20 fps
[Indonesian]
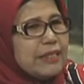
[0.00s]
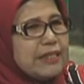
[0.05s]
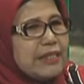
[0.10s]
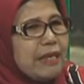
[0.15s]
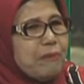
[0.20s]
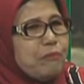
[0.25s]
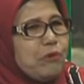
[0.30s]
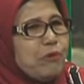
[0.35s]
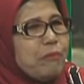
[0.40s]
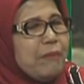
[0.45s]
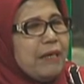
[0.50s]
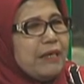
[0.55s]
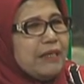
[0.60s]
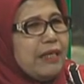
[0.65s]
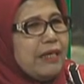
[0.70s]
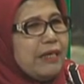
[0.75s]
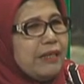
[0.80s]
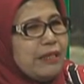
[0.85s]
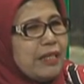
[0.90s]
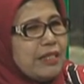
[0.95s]
cambuk bagi
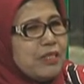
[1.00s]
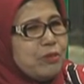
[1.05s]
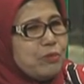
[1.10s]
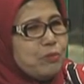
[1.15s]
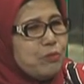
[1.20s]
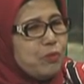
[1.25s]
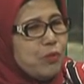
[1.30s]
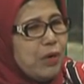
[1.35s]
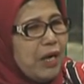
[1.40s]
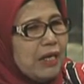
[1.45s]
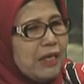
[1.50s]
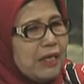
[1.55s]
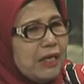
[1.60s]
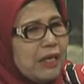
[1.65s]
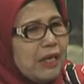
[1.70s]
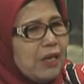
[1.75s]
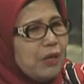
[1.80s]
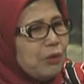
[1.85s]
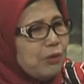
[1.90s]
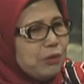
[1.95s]
kita semua
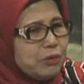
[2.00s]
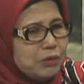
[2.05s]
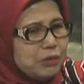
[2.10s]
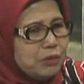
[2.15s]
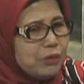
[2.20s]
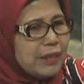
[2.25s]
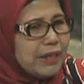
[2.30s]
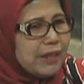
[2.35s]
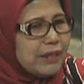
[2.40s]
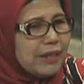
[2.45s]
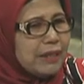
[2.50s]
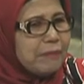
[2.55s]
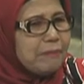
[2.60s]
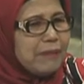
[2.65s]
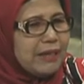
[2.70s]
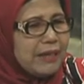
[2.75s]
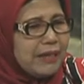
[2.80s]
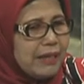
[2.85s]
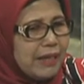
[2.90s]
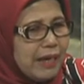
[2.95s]
untuk kita
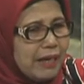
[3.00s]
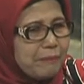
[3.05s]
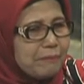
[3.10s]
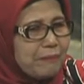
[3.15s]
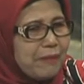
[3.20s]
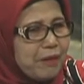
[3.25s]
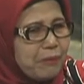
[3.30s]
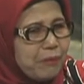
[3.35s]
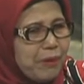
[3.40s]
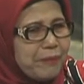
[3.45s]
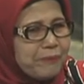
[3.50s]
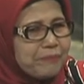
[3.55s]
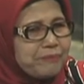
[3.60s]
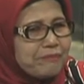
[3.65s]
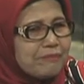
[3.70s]
melihat bahwa